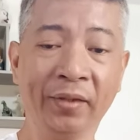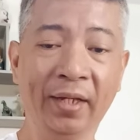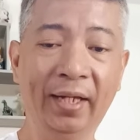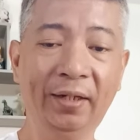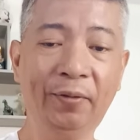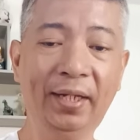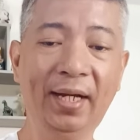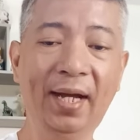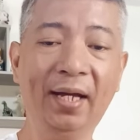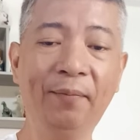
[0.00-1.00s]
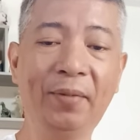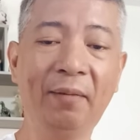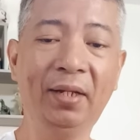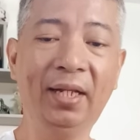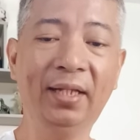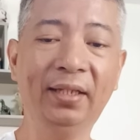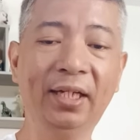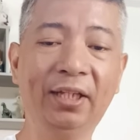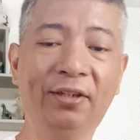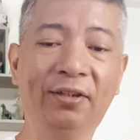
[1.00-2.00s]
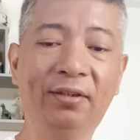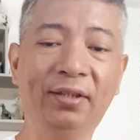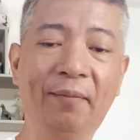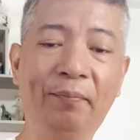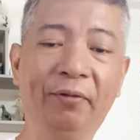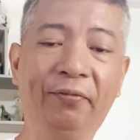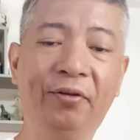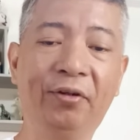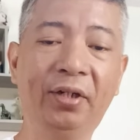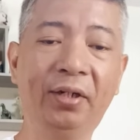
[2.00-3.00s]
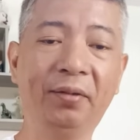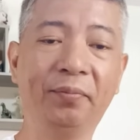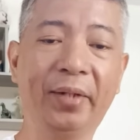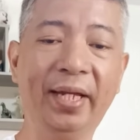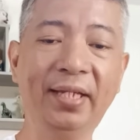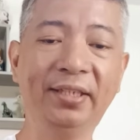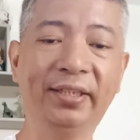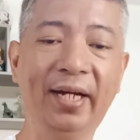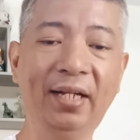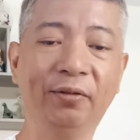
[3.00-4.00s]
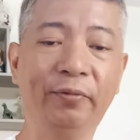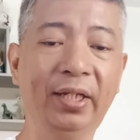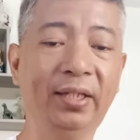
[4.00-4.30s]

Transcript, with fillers: Anyway, ang aking pamilyan dito, number 4, Brainchild with